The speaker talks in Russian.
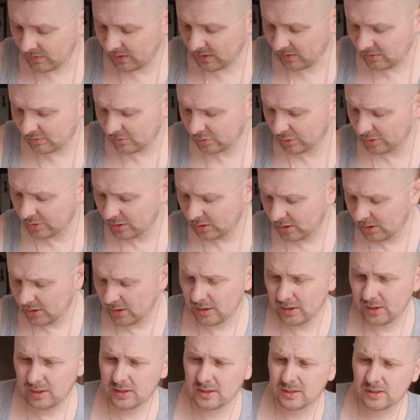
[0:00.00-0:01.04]
Вот.
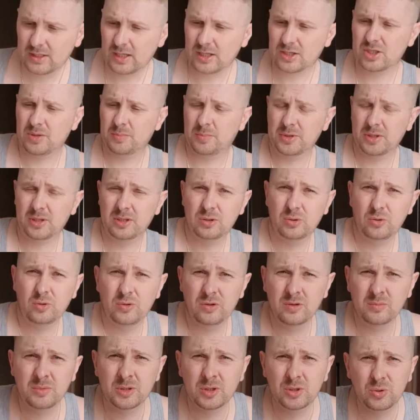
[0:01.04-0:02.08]
Также подготовил
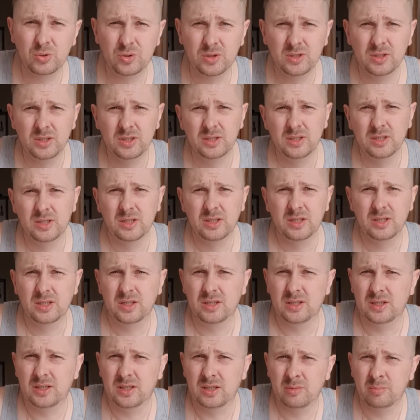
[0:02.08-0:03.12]
мотор.
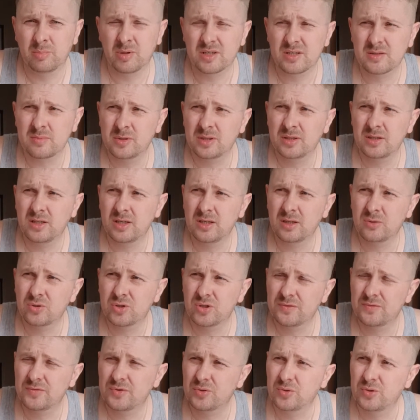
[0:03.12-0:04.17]
А, просмотрел
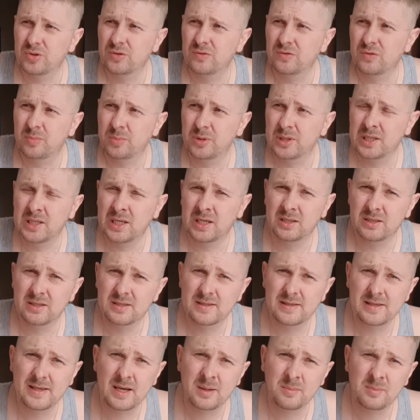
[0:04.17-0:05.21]
уже все, его поднял
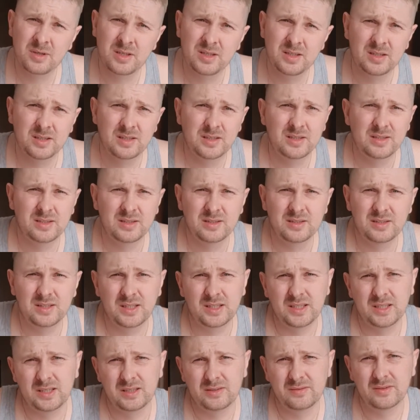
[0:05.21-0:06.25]
из ямы
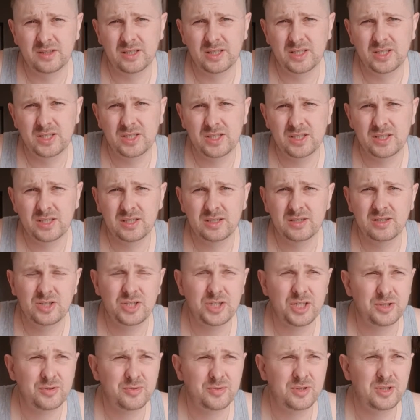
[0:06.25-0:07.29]
а, в гараже.
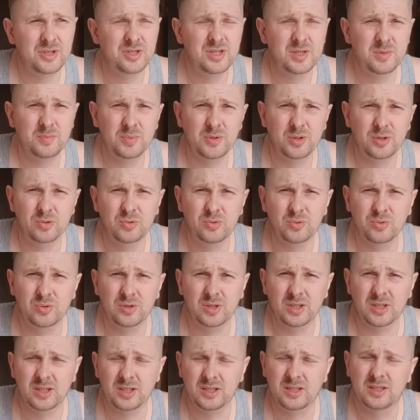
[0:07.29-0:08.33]
Сейчас у нас температура
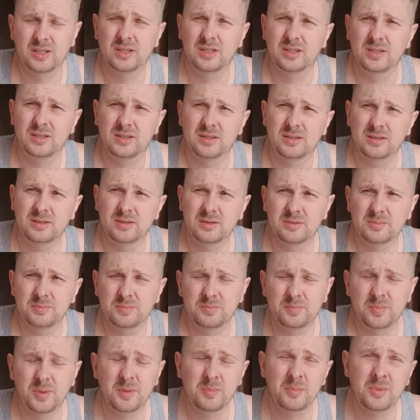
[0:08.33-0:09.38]
а,
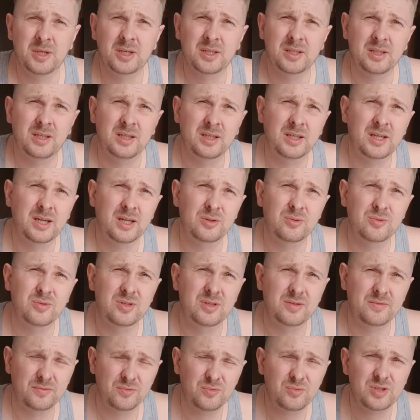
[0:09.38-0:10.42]
примерно
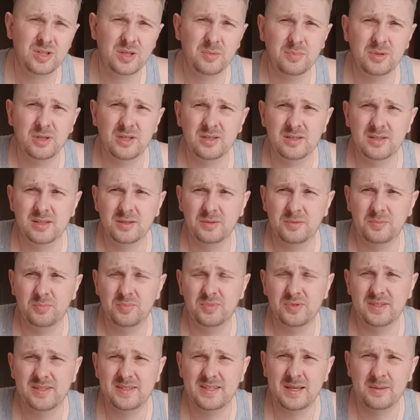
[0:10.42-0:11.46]
градусов, ну стабильно стоит
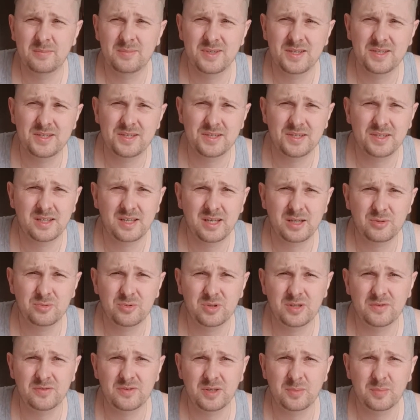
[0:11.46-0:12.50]
7-10
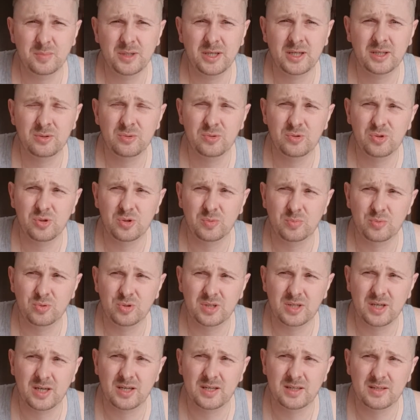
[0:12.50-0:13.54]
градусов тепла, ночью
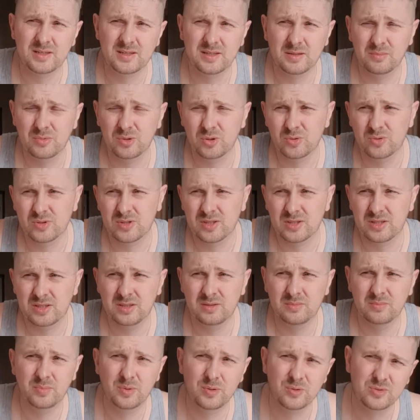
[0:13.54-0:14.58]
опускается минус
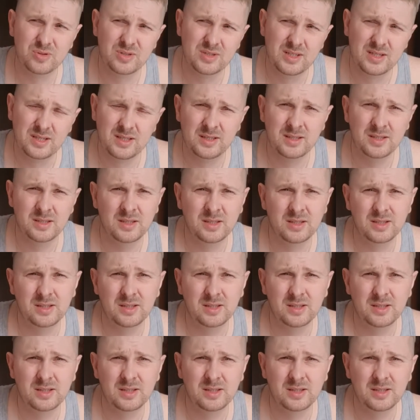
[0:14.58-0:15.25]
1, плюс 3.